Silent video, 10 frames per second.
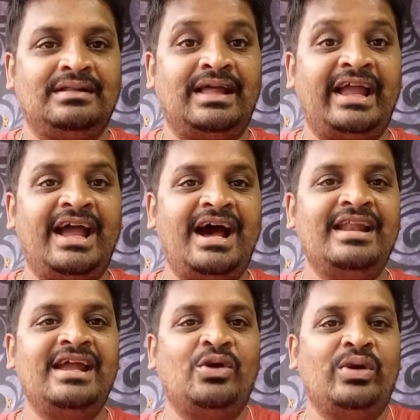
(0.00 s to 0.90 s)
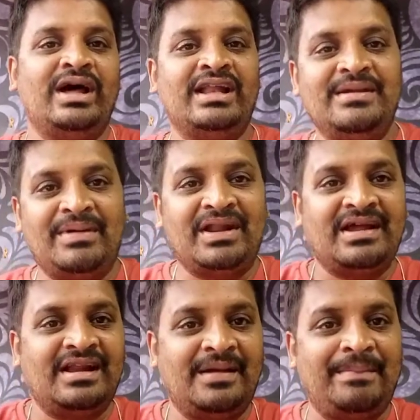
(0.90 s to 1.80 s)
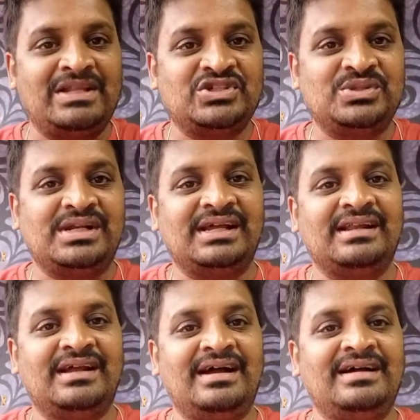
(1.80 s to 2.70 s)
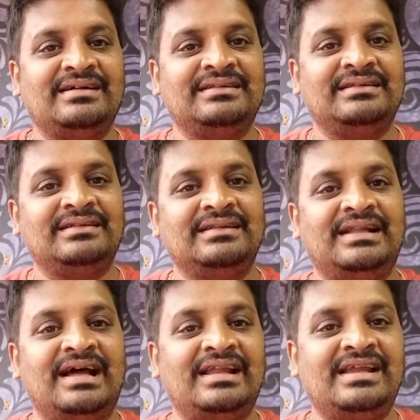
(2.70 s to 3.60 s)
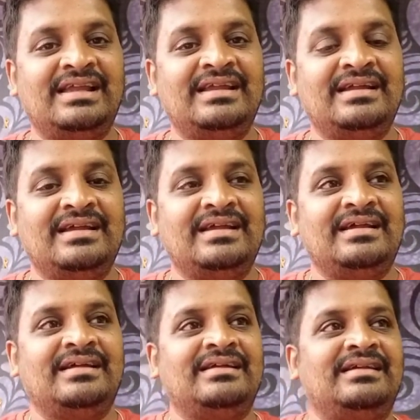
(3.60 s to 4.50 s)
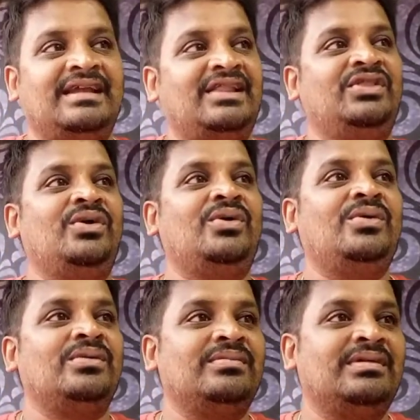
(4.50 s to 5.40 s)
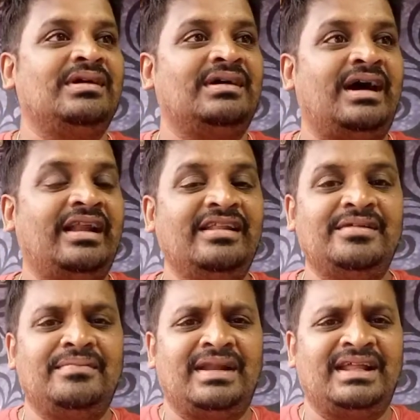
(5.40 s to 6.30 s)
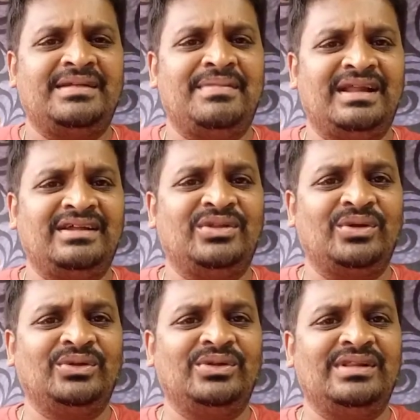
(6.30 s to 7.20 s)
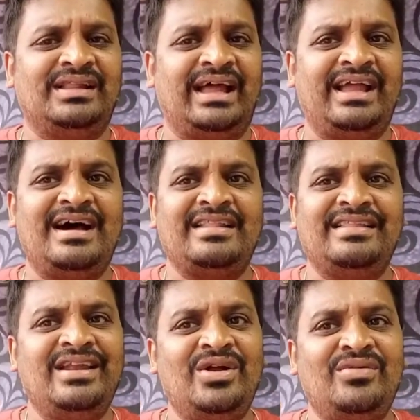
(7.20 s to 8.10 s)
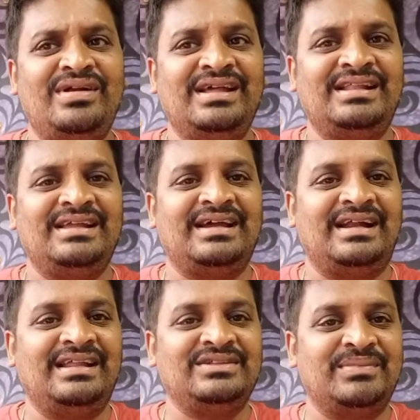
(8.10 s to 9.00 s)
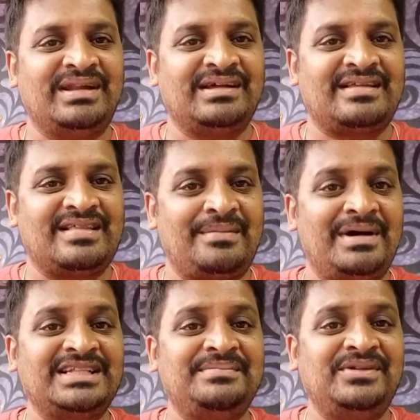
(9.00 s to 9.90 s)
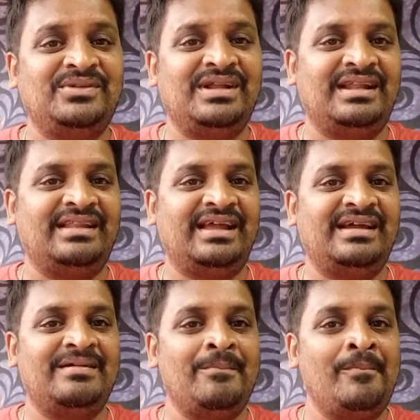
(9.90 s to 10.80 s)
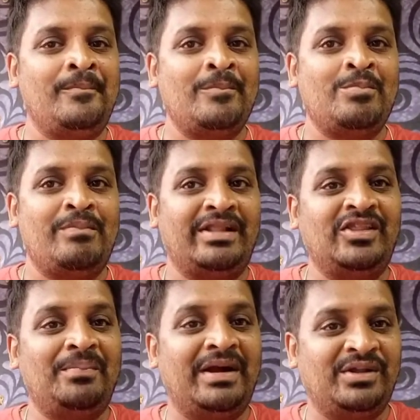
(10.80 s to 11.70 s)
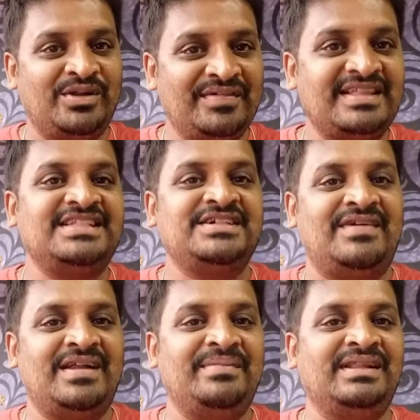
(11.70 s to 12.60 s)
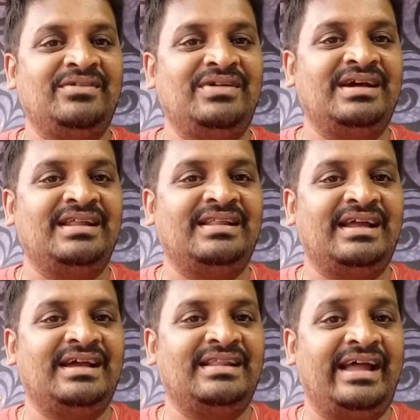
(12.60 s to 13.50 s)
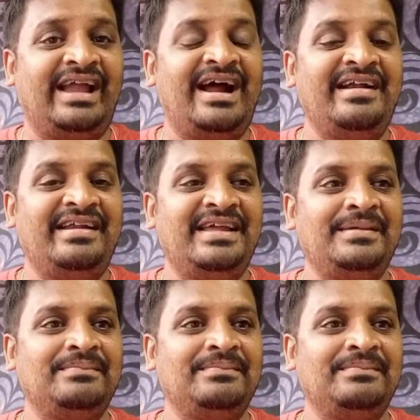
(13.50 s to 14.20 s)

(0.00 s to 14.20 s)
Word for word: దయ అనే గుణాన్ని మనం గనక పెంచుకుంటే గనక దానికి ఎంతో ఆనందం అనేది మనకి దొరుకుతుంది దయ అందరిలో ఉండేది అంటే మనకు సమాజం మీద ఉండాలి దయ మనతో పాటు నివసించే వాళ్ళ మీద ఉండాలి దయ దయ అంటే